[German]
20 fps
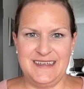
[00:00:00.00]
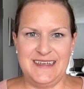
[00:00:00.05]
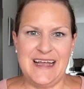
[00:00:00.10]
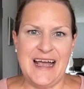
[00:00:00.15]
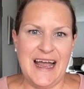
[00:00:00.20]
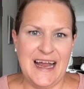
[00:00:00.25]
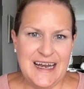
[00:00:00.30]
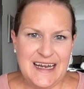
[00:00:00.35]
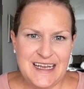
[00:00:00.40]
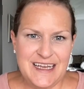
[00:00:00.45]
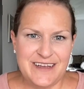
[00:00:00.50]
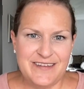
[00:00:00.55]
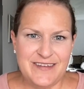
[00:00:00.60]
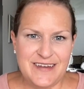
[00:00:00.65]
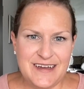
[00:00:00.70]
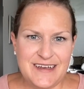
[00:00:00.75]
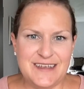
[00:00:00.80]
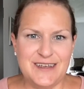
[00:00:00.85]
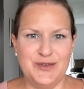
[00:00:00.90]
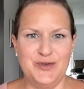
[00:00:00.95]
die eigentlich
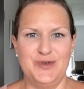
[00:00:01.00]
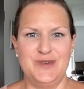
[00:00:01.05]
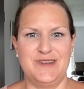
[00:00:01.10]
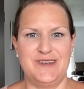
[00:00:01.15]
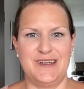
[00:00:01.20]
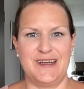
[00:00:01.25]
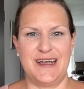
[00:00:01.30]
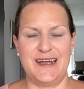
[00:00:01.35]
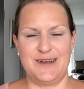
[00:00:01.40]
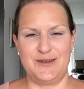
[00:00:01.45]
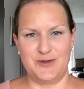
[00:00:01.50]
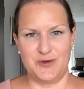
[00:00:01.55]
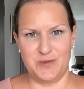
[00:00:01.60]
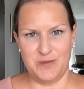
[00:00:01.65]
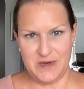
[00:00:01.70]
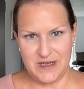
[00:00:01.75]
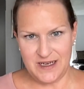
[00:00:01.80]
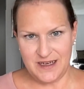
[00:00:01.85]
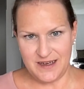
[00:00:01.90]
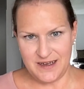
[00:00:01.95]
wegen der
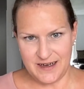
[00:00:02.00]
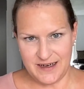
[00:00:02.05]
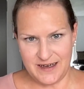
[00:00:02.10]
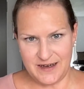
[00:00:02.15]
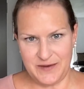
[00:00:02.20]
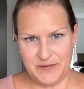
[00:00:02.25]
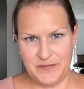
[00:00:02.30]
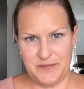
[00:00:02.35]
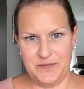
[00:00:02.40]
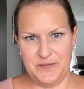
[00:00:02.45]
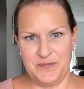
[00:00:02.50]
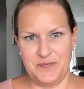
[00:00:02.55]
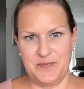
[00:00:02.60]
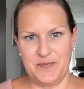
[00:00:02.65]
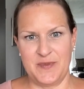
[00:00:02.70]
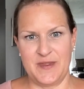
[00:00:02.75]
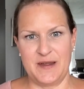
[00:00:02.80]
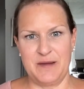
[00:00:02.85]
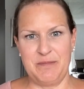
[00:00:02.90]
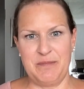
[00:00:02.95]
Hysterektomie
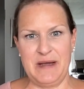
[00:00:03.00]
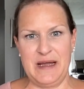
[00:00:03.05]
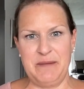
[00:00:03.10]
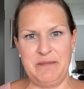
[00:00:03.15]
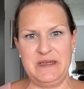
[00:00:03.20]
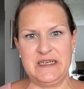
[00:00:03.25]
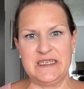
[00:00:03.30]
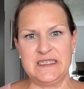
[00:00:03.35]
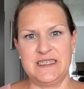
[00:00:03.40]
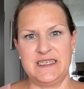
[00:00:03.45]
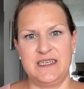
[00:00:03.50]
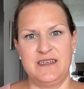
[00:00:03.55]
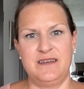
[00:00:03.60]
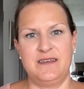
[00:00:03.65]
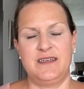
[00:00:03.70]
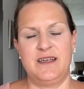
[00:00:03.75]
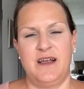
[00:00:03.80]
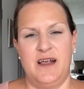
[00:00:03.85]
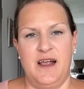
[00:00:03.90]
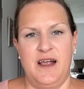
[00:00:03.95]
ähm, bei mir
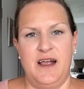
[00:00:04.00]
sind.